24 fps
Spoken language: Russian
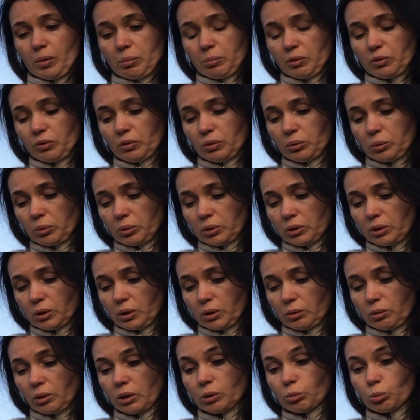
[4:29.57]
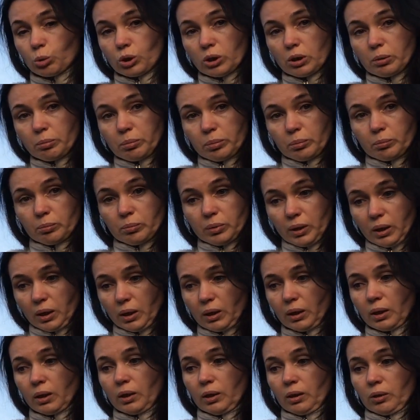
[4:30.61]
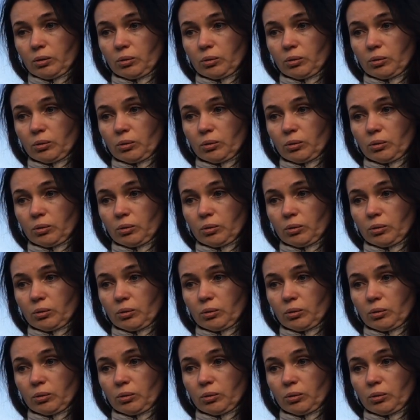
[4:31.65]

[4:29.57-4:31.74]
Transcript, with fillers: мафиозные, но они уже были,